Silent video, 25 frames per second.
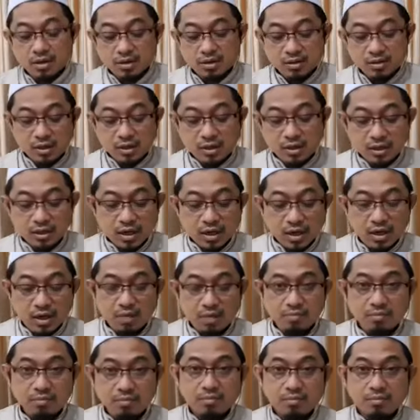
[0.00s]
Jadi
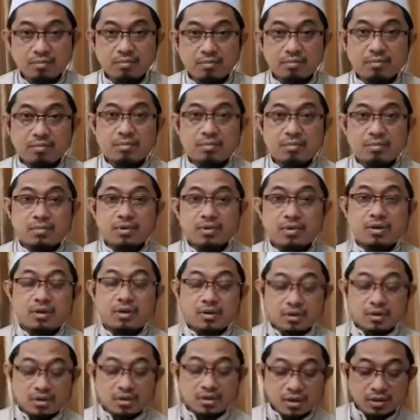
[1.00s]
dalam
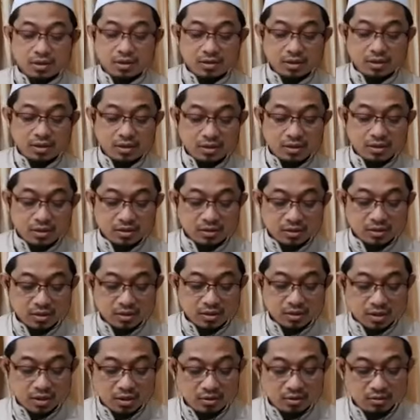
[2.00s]
uh, kajian kita
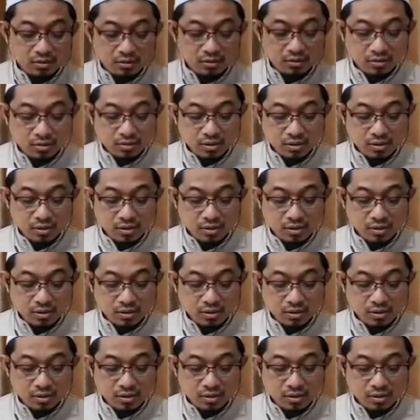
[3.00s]
sekarang,